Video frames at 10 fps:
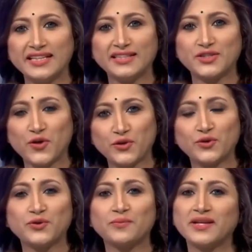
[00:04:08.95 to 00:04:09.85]
কি
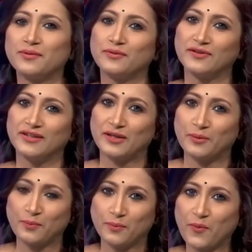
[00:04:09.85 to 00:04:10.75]
সংগ্রহ করবেন এবং
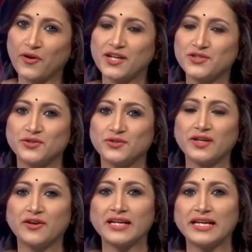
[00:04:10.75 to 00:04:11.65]
পড়ার জন্য
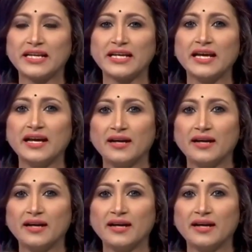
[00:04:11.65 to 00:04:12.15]
কারণ এখানে